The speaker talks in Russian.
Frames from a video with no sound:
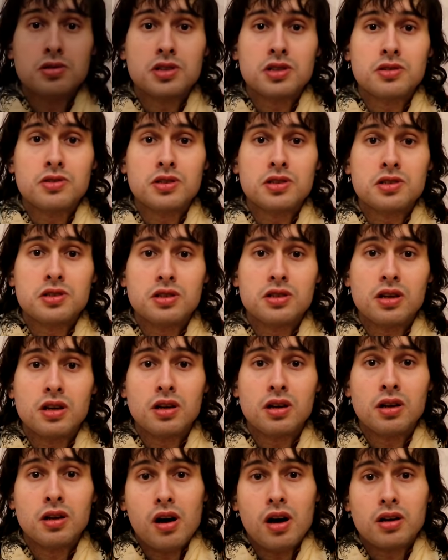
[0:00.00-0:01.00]
и,
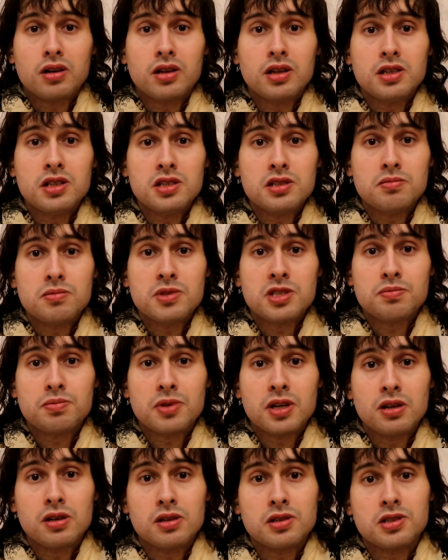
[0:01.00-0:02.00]
соответственно, организм не
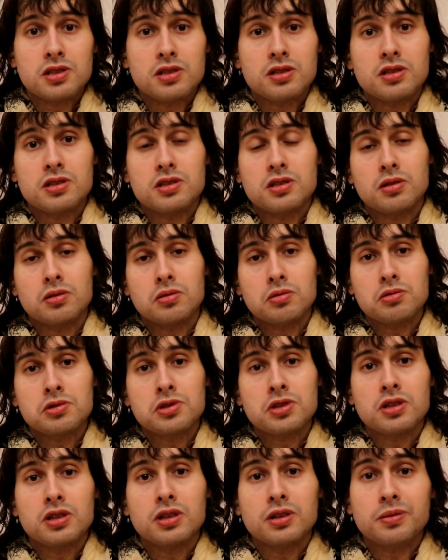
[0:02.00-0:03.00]
справился с
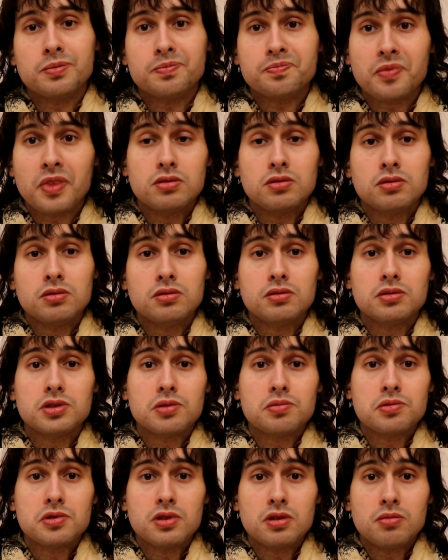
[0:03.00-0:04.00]
нагрузкой, ну,
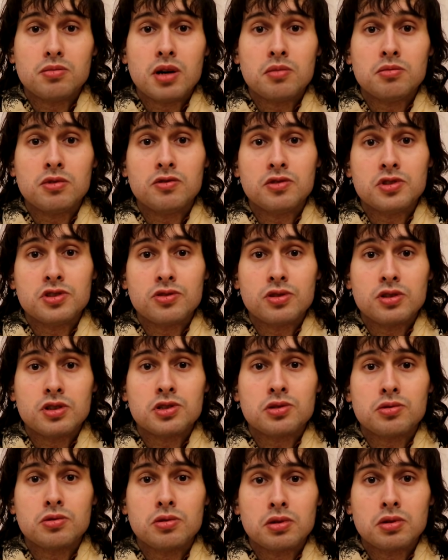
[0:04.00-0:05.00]
собственно, мама вызвала
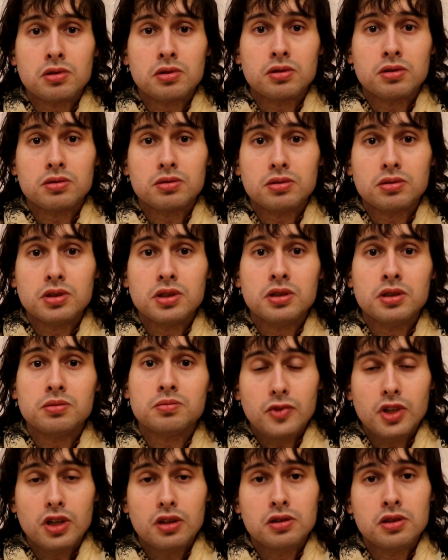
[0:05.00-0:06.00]
скорую, и
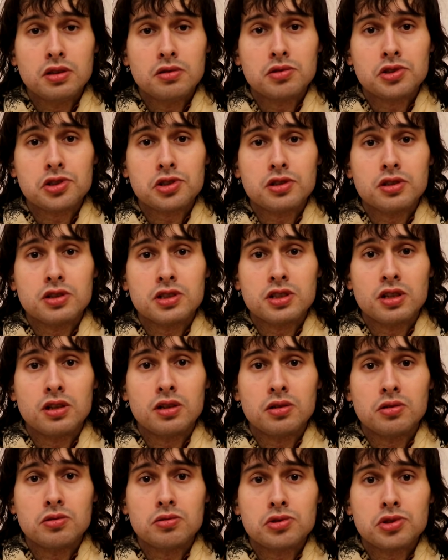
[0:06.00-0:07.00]
девочке
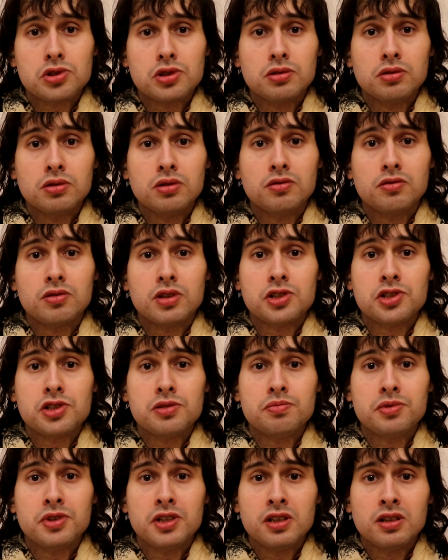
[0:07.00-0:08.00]
стало хуже. Ну и врачи
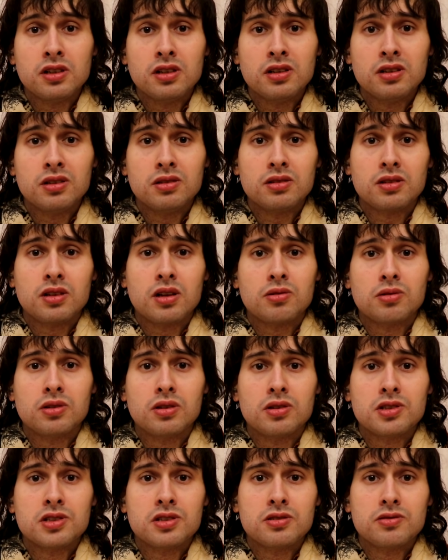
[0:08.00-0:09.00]
приехали, как у
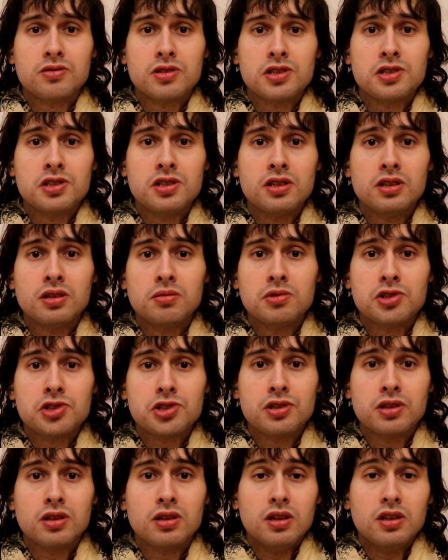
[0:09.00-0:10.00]
нас в России
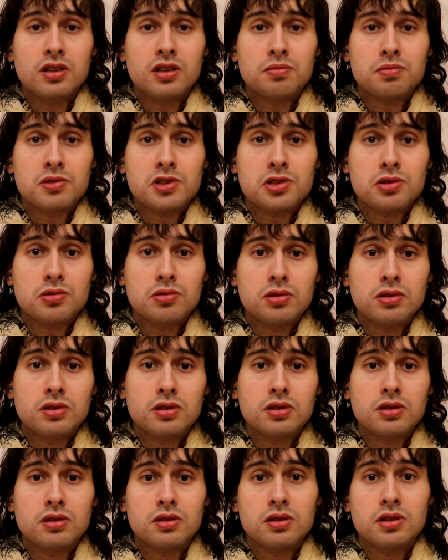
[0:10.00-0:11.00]
обычно это
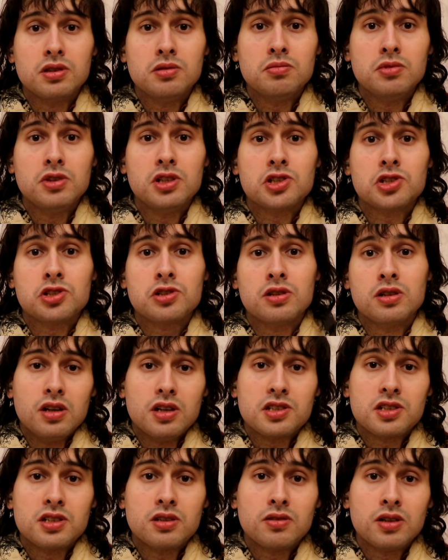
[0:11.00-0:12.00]
происходит. Им лишь
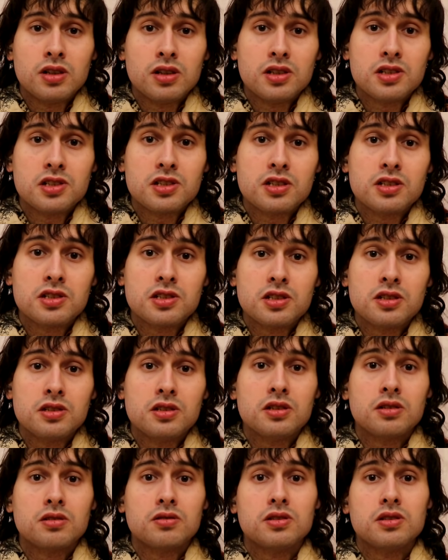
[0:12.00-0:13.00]
оставалось
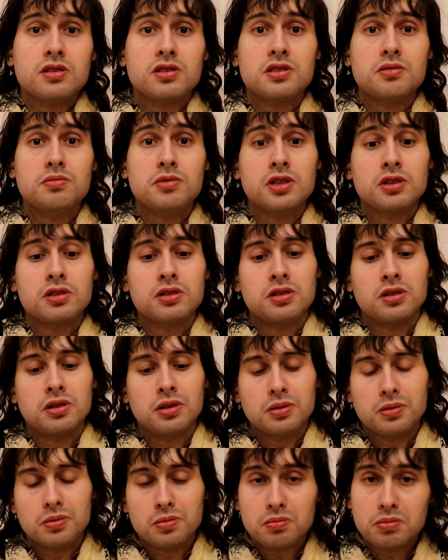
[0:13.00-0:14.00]
констатировать смерть
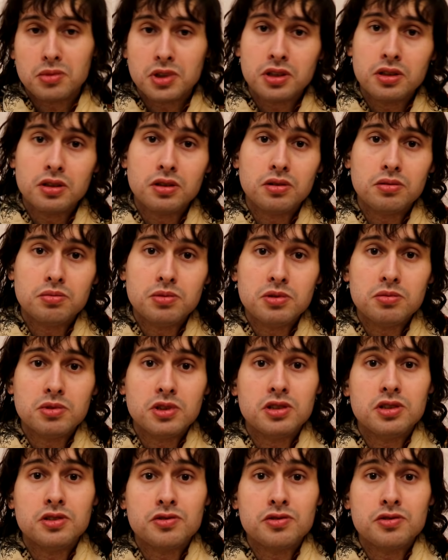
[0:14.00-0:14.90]
моей любимой